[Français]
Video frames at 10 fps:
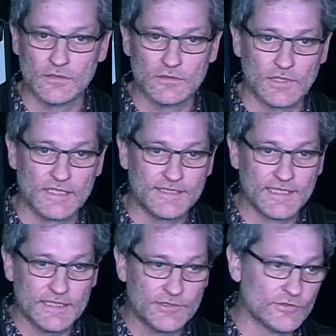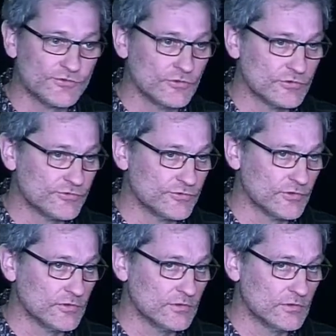attirer l'attention
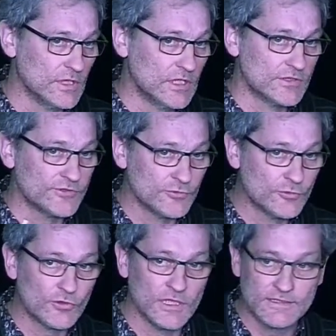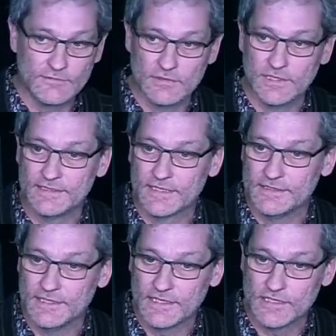sur sans doute que les,
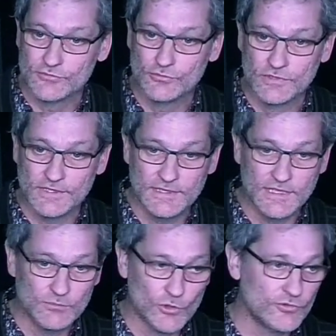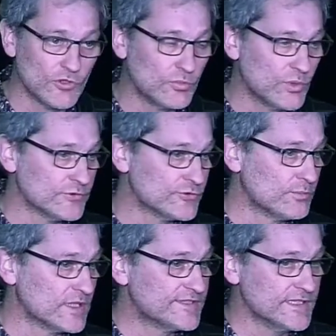techniques, les outils, les modes d'emploi ne sont
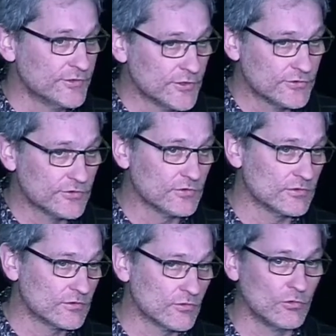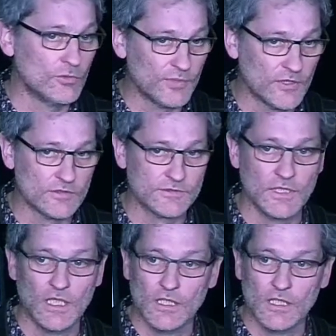pas si neutres qu'on le pense.